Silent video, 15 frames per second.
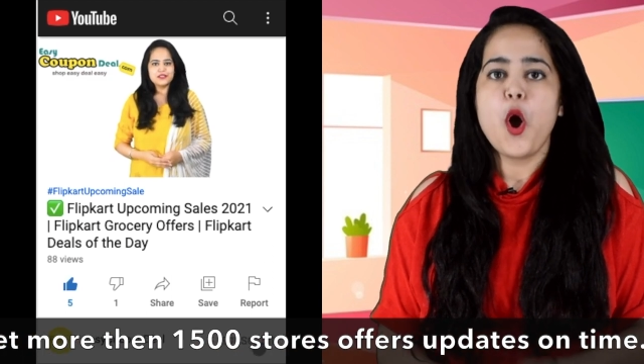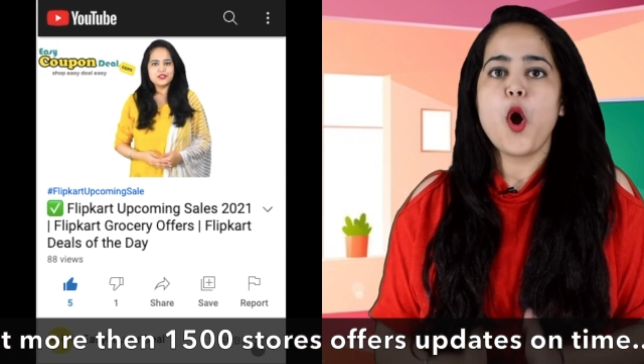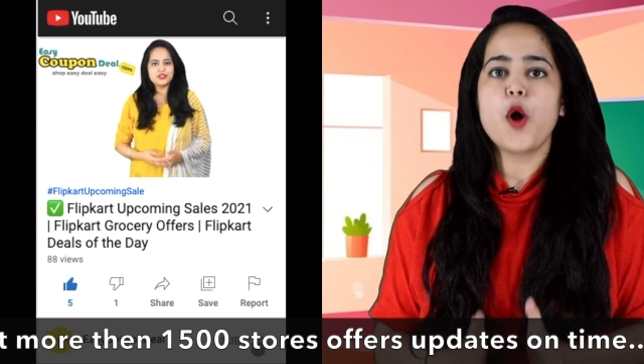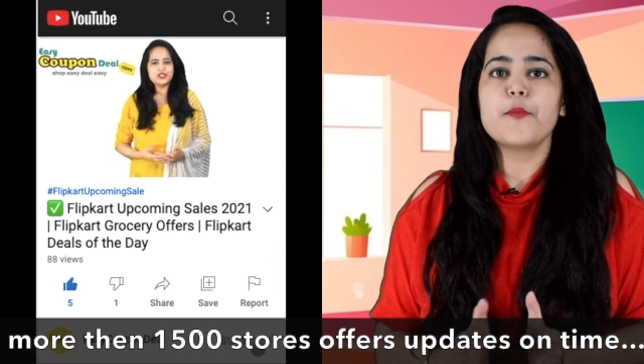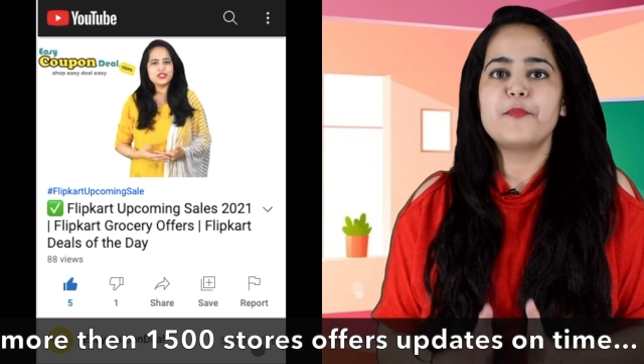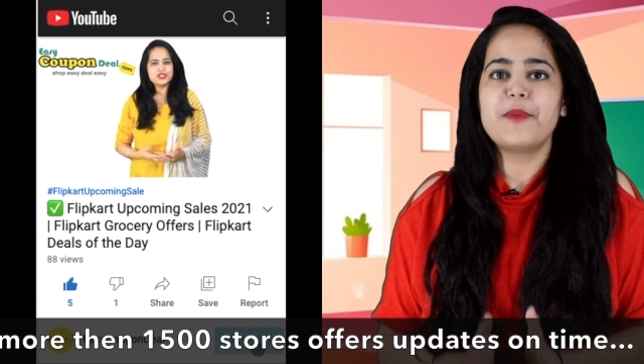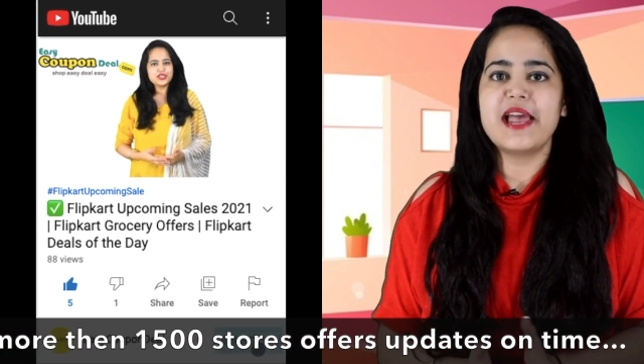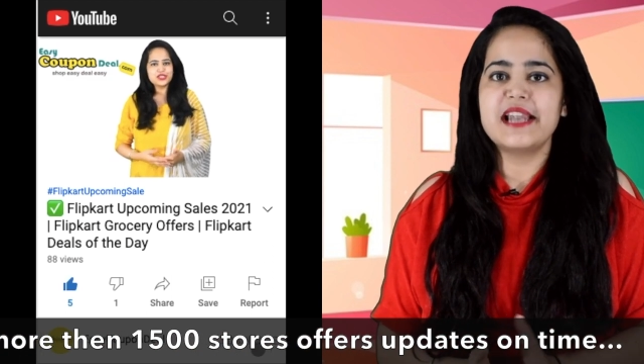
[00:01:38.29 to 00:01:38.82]

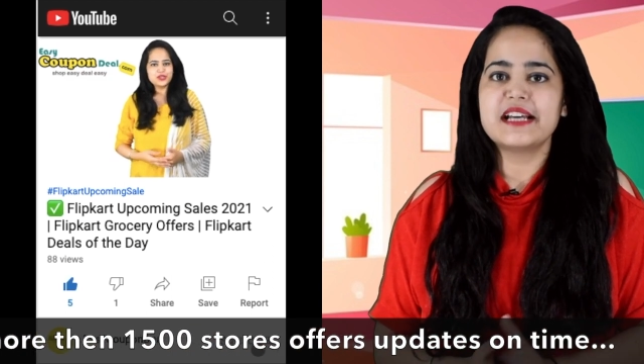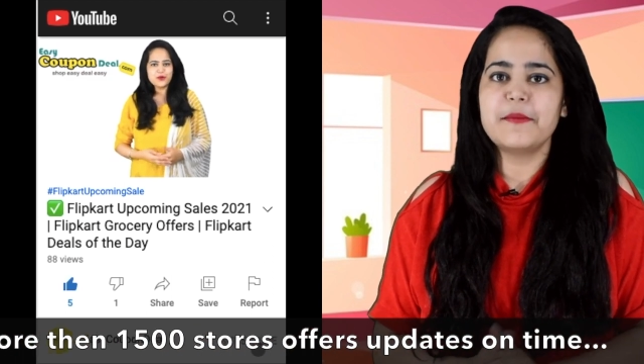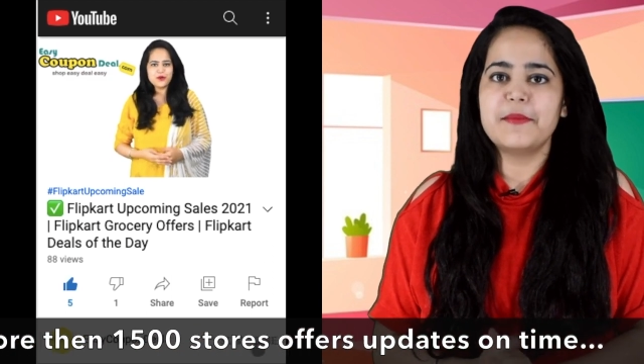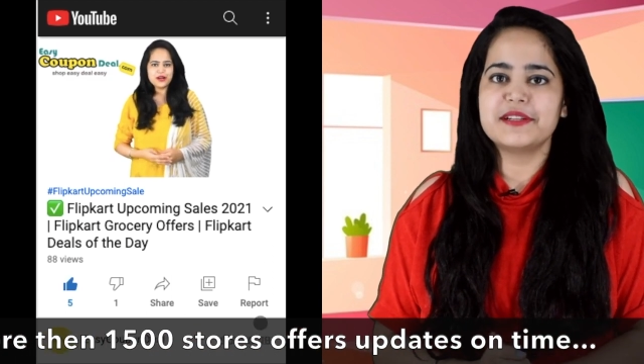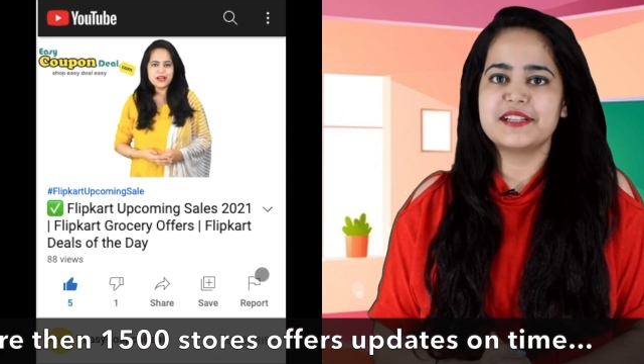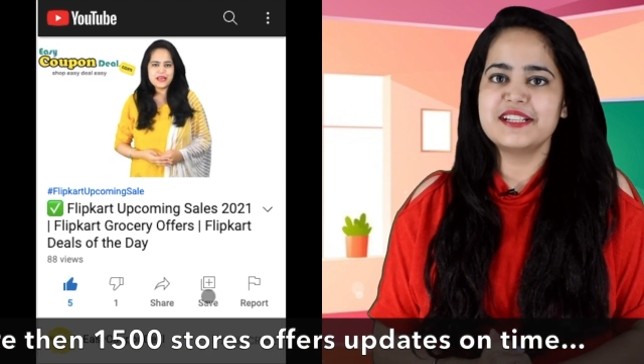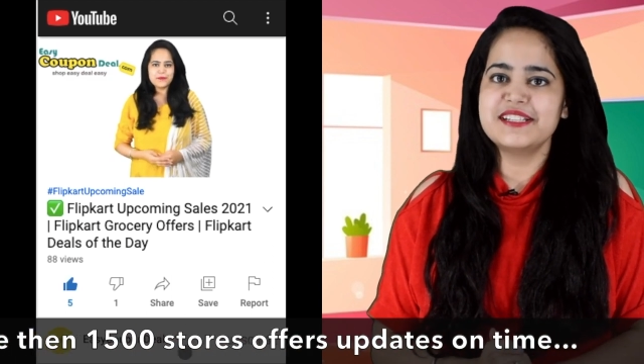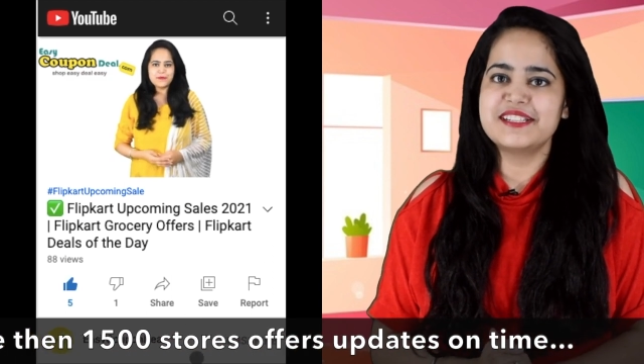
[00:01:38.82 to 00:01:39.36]
और बेल का
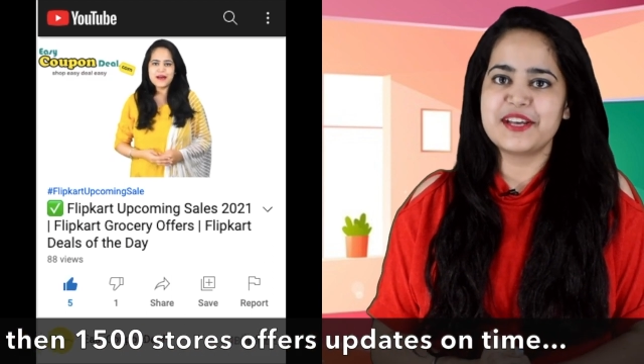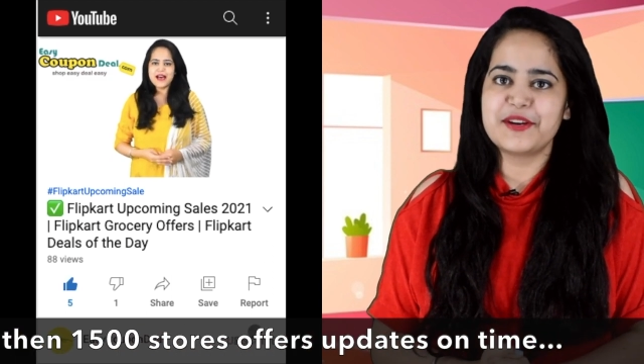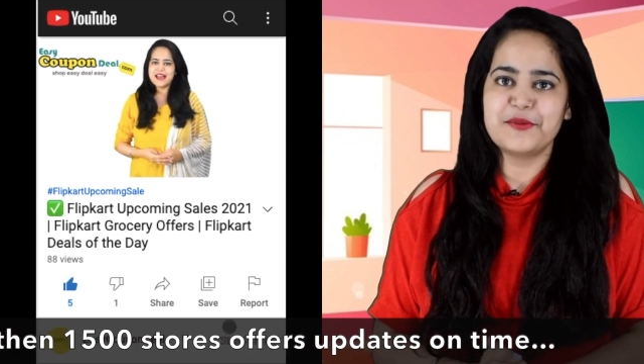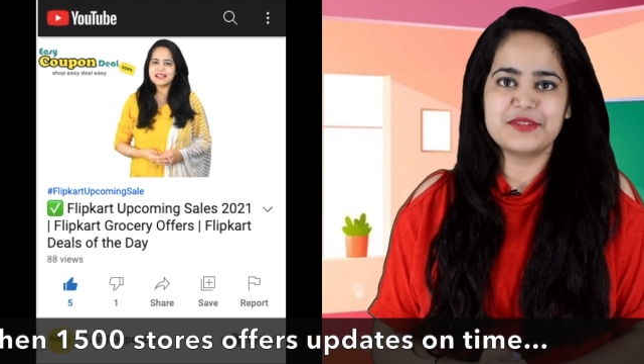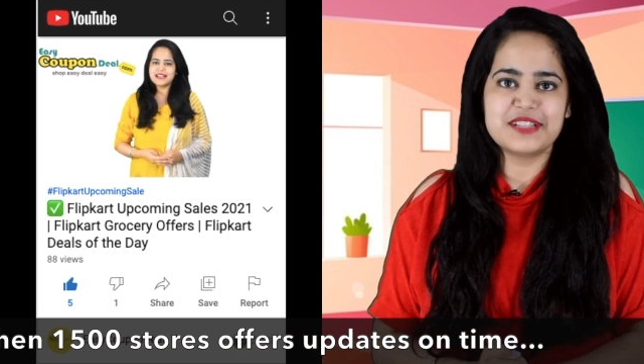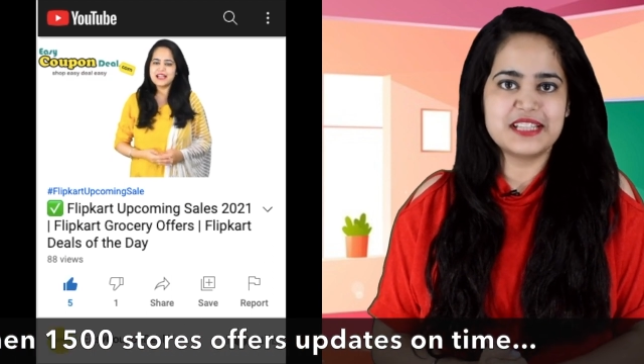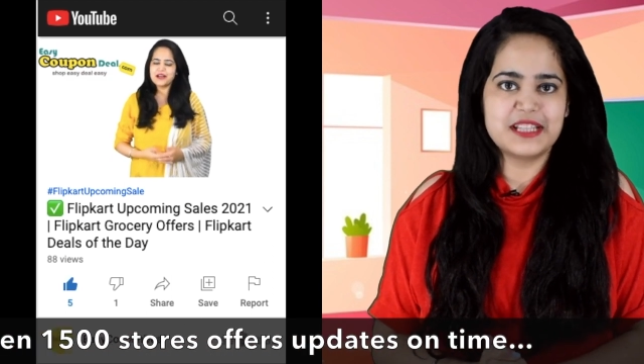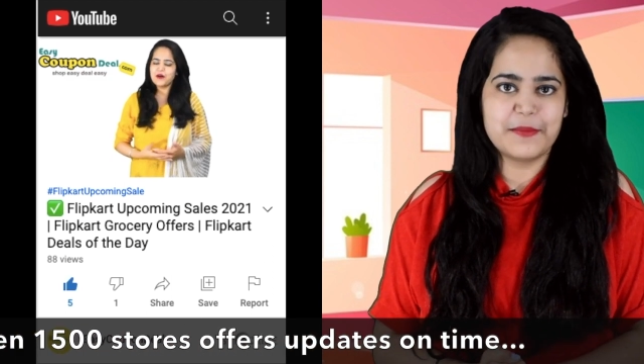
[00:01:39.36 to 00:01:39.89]
बटन
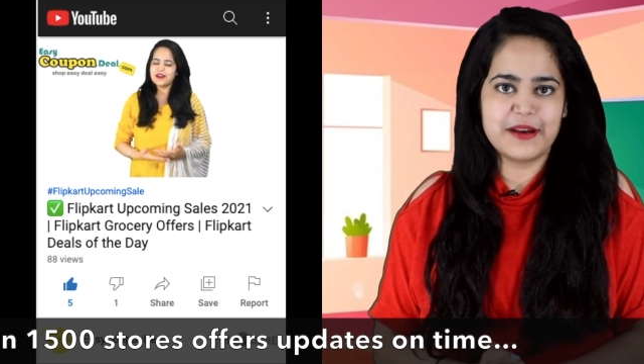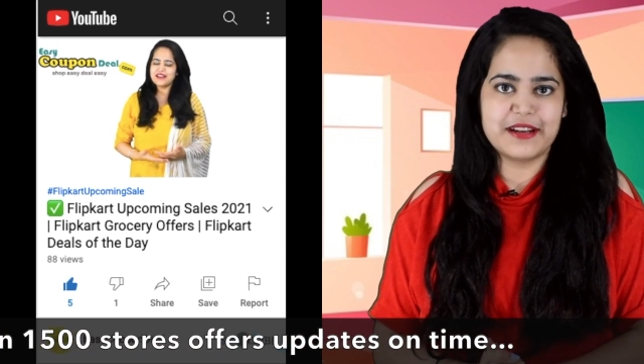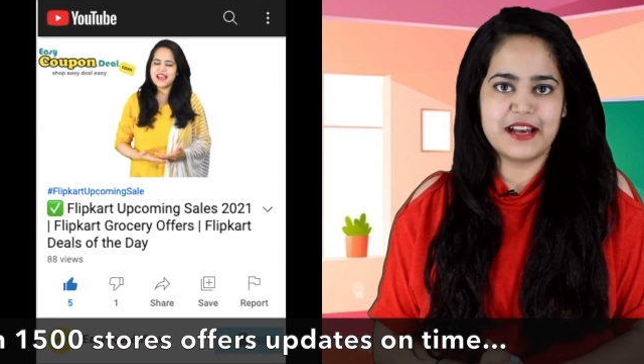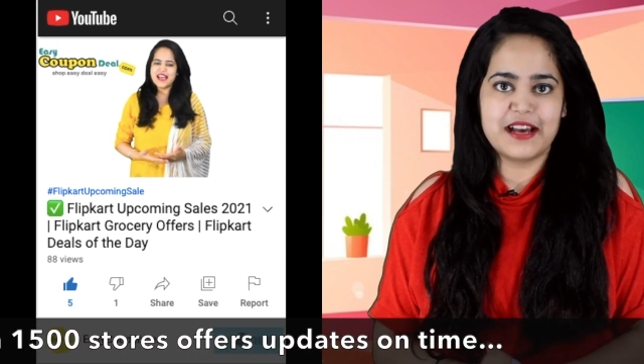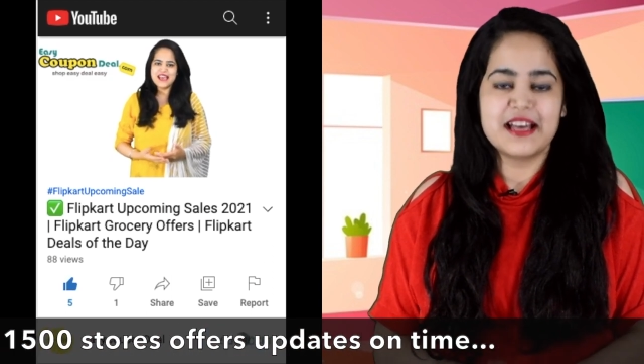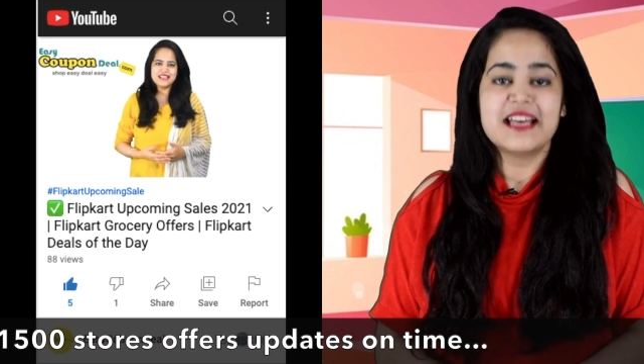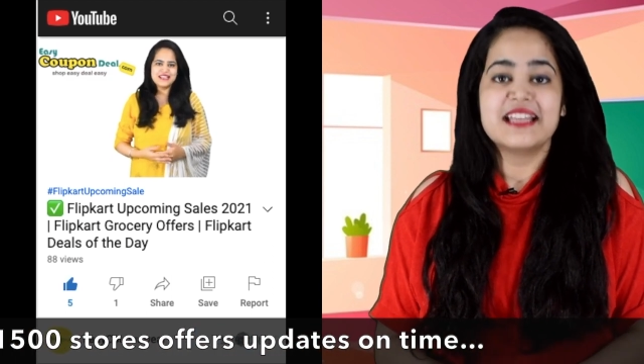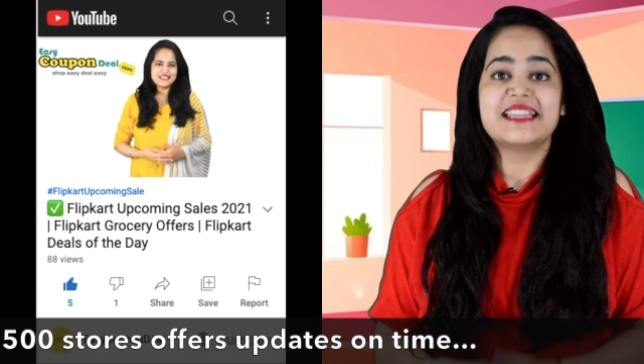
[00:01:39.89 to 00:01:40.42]
जरूर से
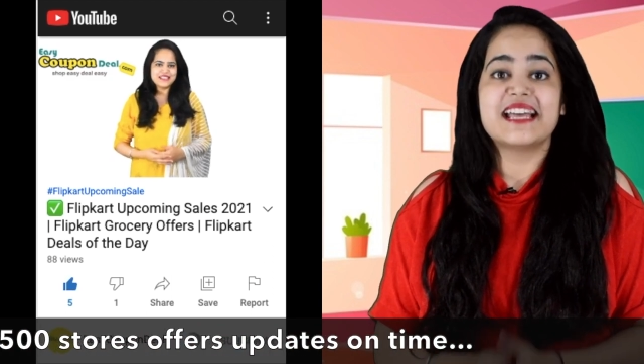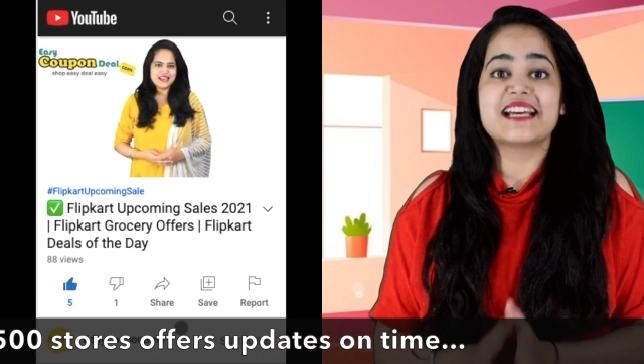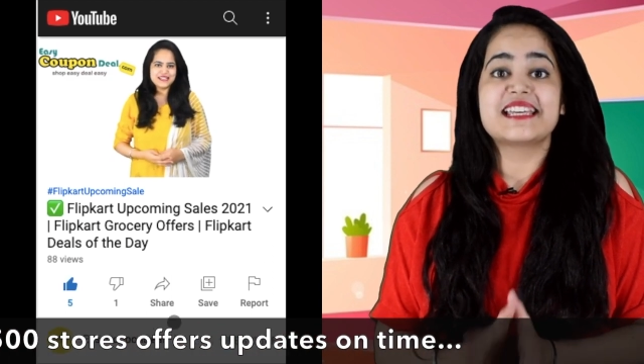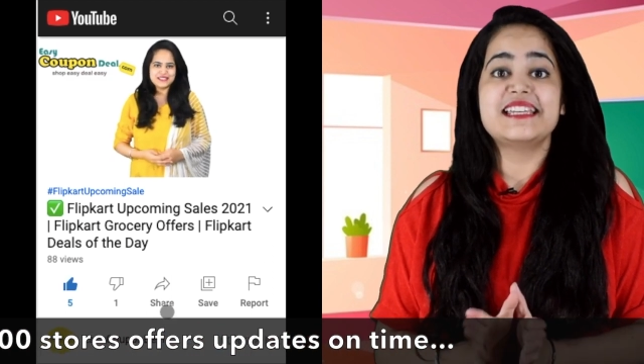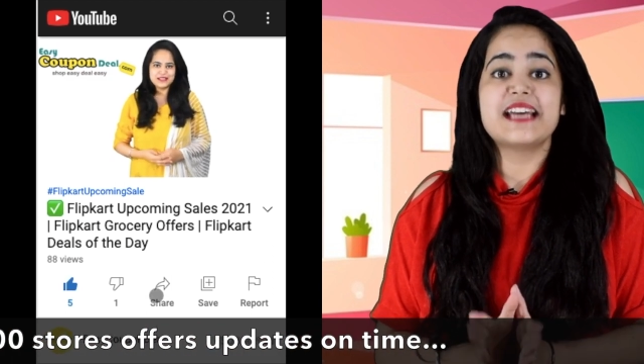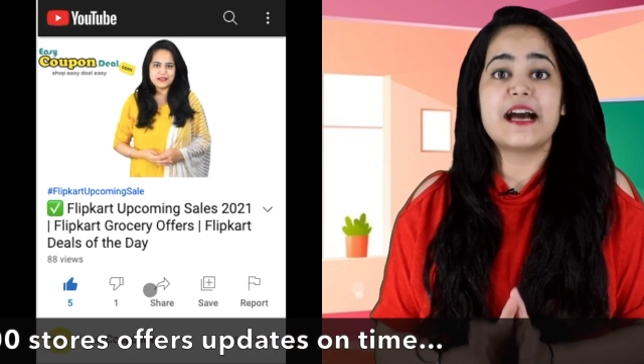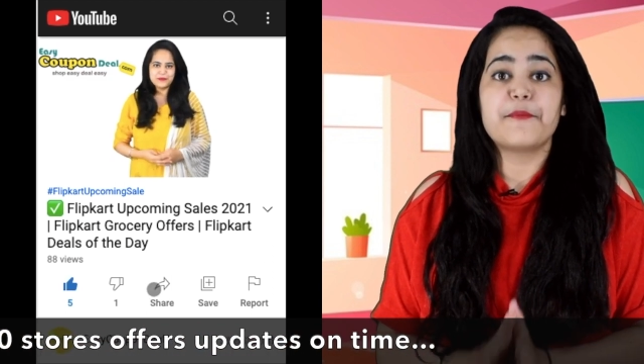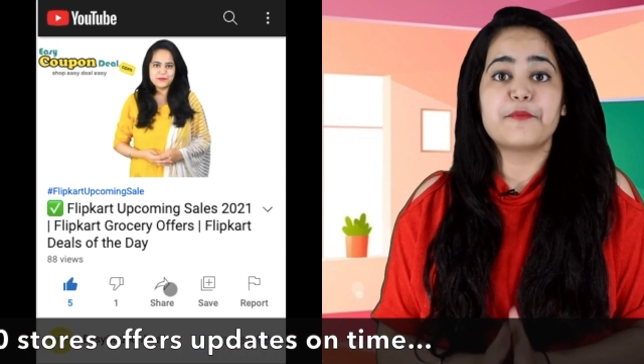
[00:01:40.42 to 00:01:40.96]
दबाना
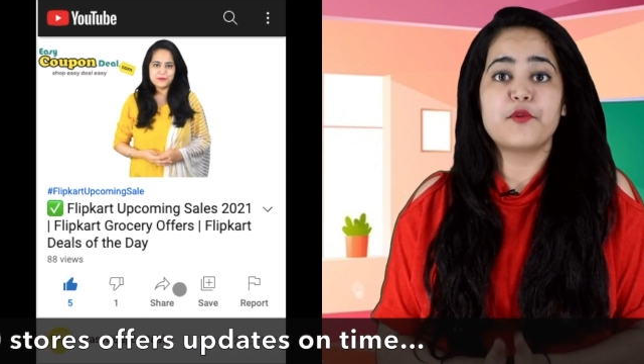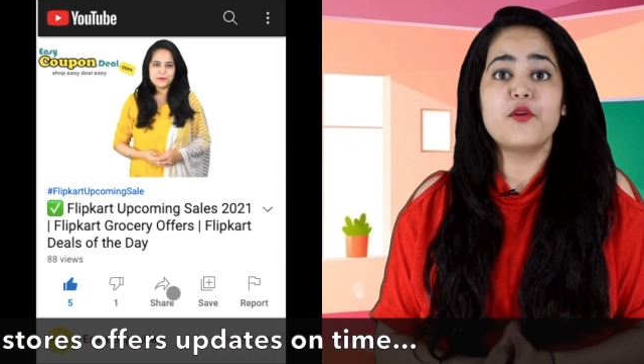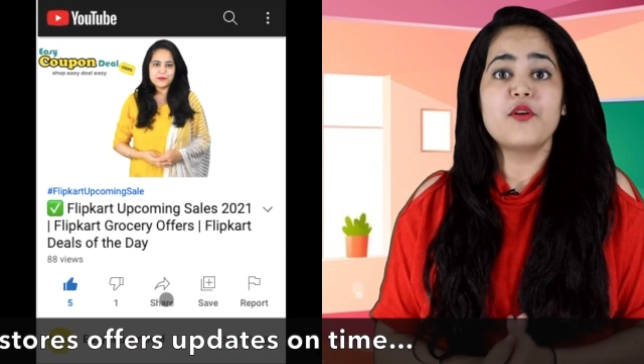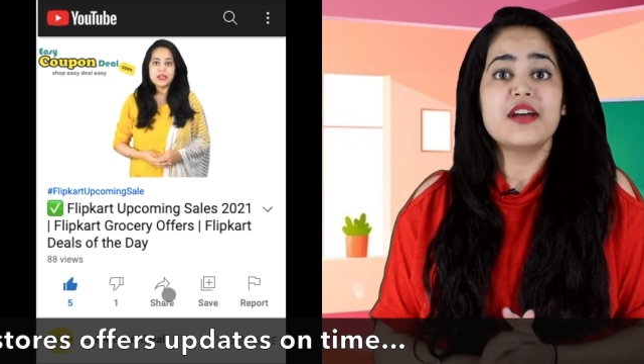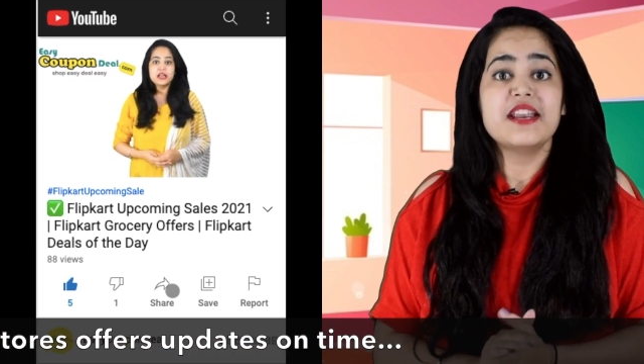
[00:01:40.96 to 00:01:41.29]
ताकि आपको